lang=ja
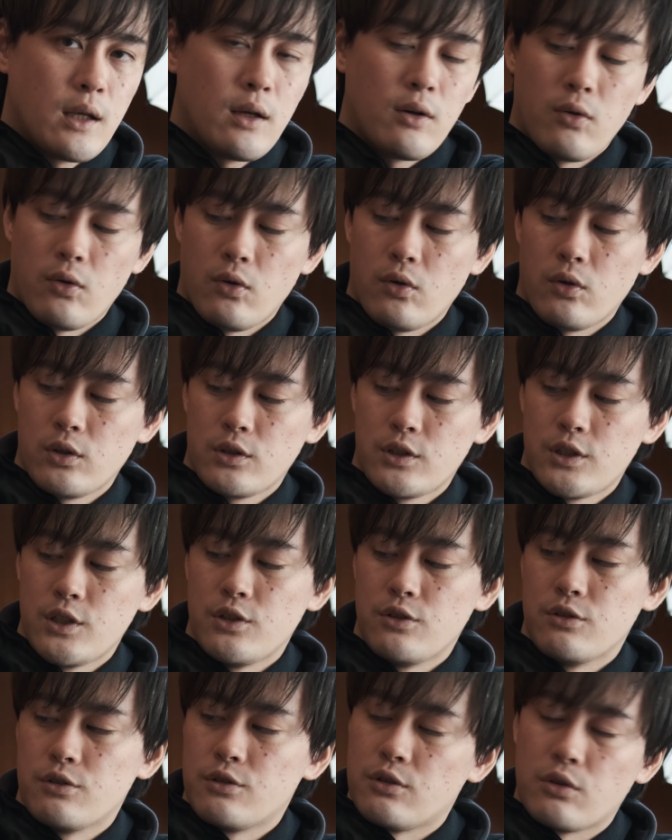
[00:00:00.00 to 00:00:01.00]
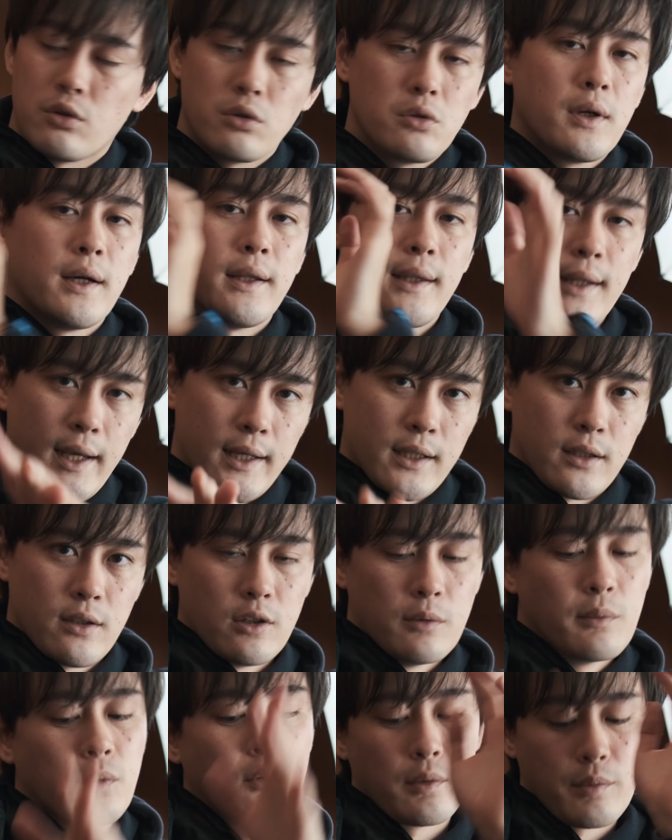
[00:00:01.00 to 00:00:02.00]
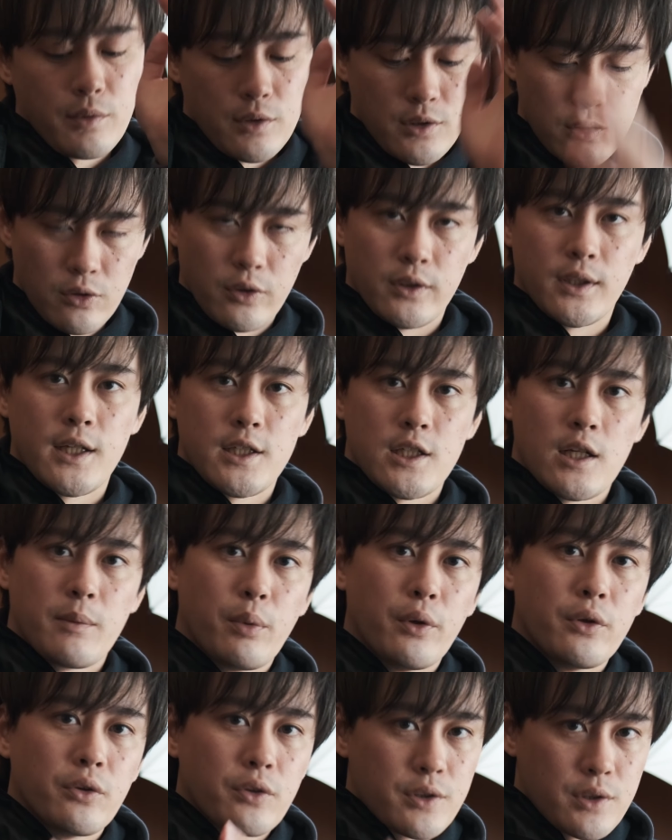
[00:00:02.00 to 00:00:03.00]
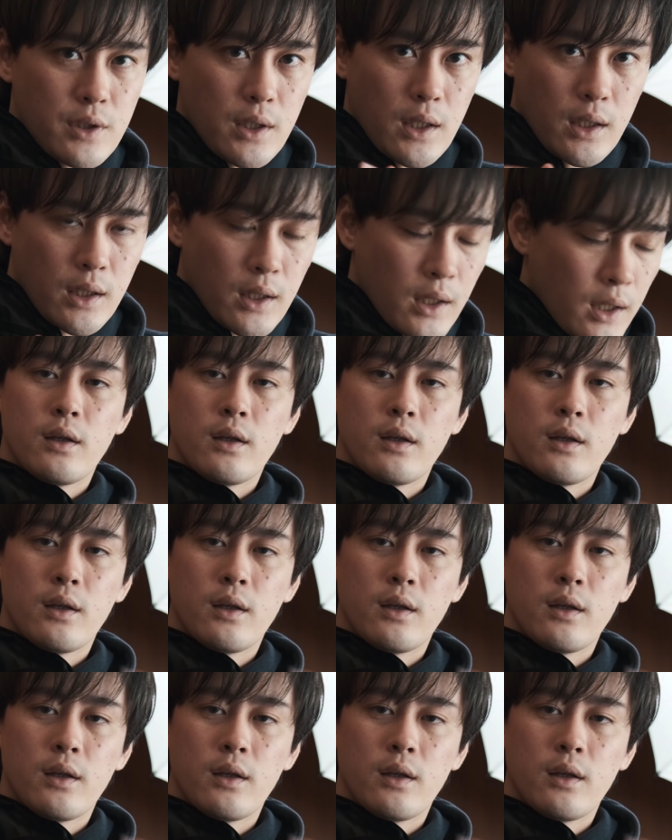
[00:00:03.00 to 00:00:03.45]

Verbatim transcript: こう侵入することがないっていうのも、これもすごい大事なポイントですね。